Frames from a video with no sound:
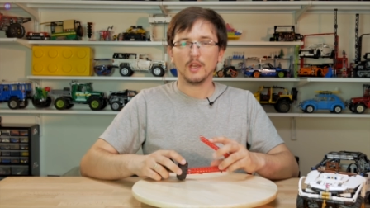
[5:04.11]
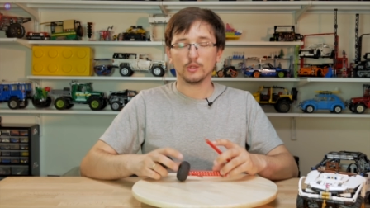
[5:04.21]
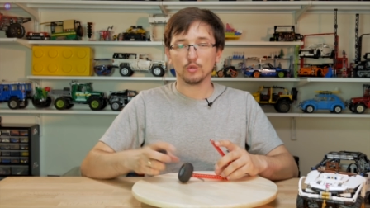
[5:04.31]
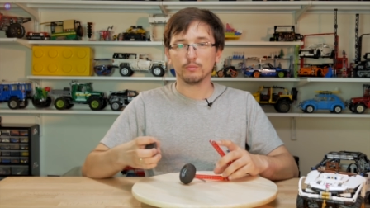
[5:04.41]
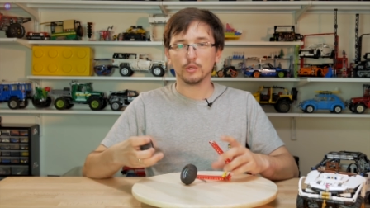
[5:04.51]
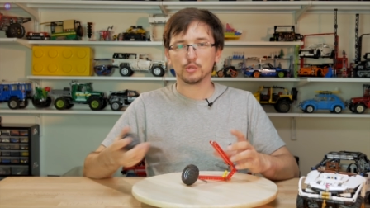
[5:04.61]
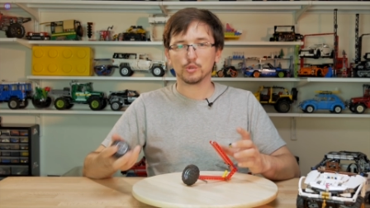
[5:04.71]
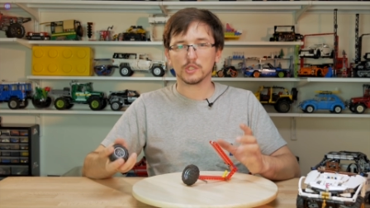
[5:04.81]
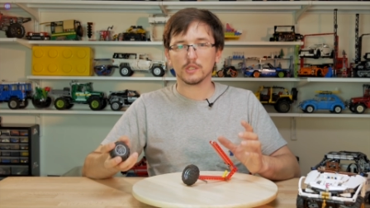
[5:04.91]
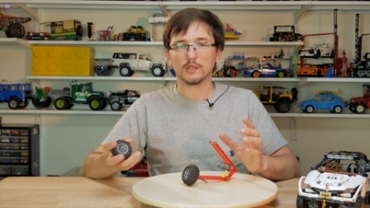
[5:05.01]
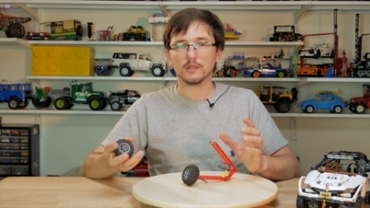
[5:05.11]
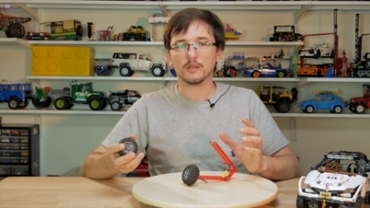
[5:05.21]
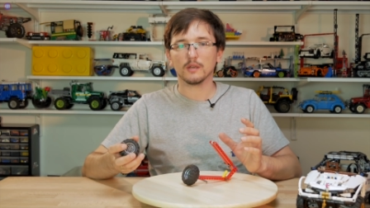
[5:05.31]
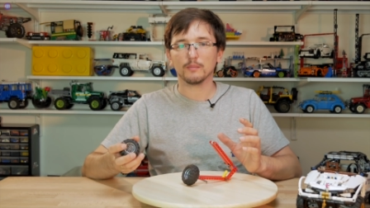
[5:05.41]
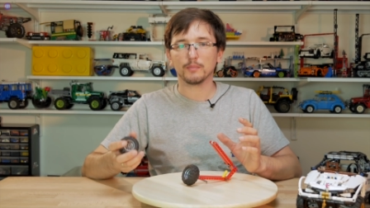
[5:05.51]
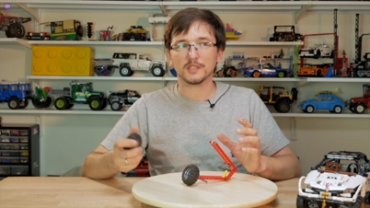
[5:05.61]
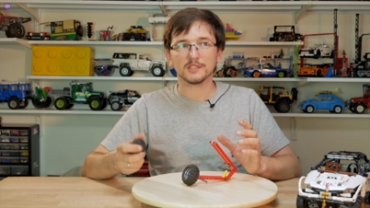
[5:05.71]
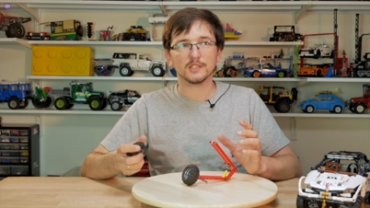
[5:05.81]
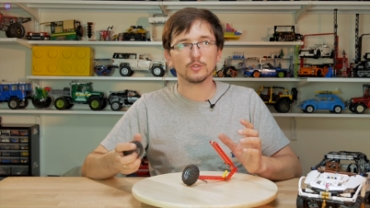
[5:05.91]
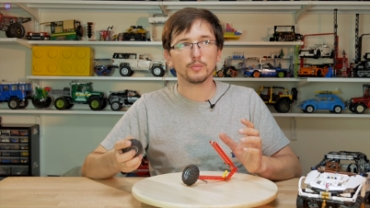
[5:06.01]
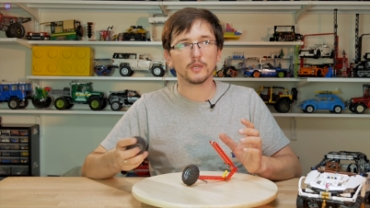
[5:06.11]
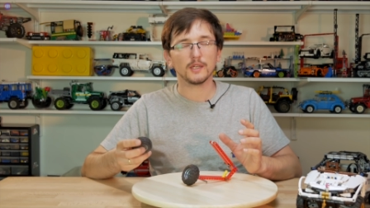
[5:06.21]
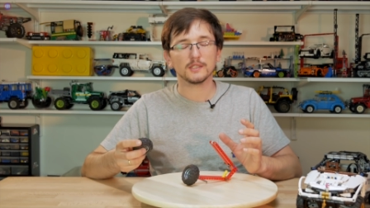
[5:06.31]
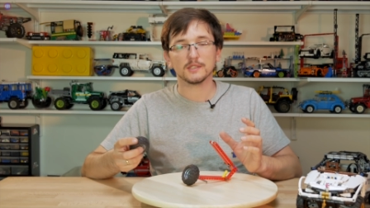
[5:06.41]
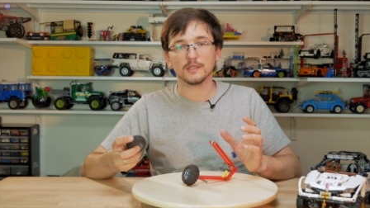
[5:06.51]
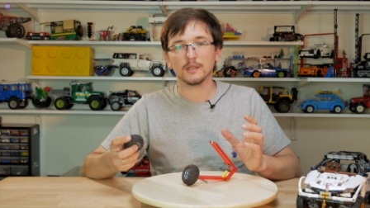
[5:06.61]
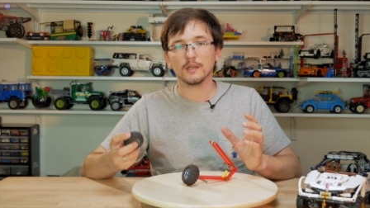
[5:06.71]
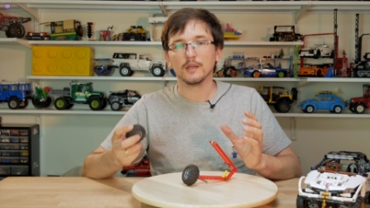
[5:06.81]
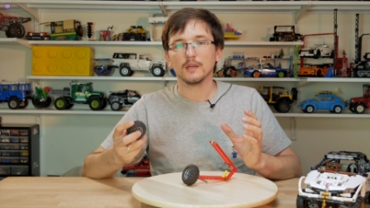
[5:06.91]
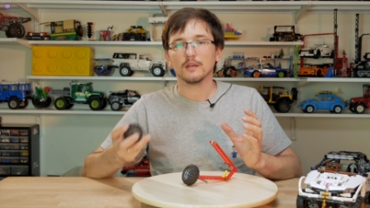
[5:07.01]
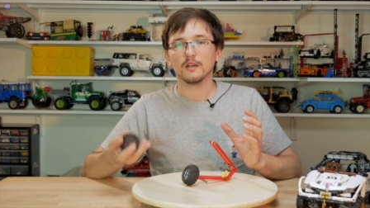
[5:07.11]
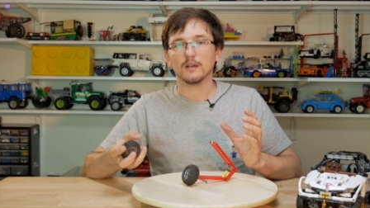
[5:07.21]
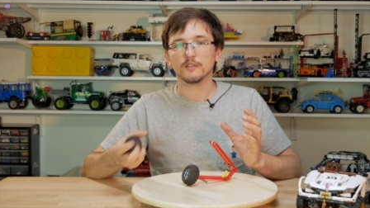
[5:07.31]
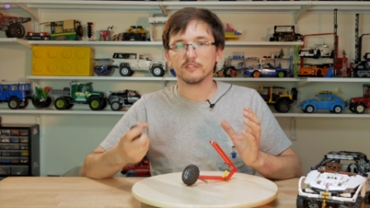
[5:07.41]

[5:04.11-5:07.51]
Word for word: И тут больше уже э, процесс упирается в а,